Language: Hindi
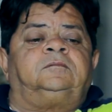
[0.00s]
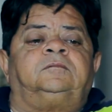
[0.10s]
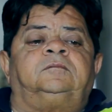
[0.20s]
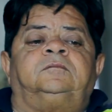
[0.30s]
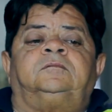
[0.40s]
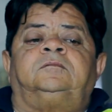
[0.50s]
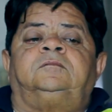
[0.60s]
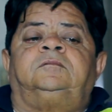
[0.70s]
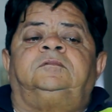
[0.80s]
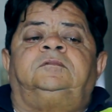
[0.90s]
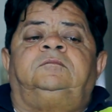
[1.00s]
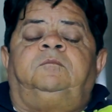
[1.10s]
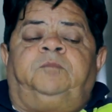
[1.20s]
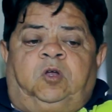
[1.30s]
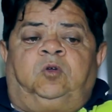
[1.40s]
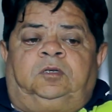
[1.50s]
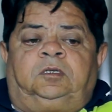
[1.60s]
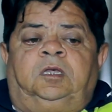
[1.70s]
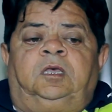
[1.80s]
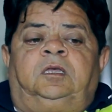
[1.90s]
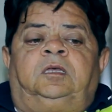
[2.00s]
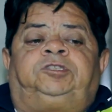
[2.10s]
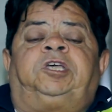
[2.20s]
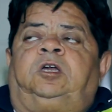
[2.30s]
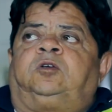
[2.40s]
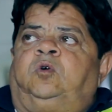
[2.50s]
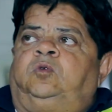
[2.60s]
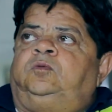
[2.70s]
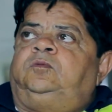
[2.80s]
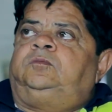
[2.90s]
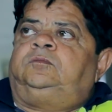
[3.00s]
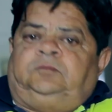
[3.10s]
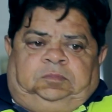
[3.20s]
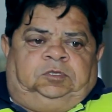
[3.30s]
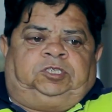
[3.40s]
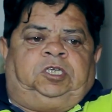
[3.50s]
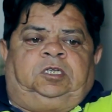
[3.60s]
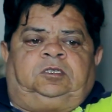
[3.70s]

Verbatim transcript: थोड़ा सा ब्राउन करेंगे ब्राउन चिकन को चिकन को अच्छा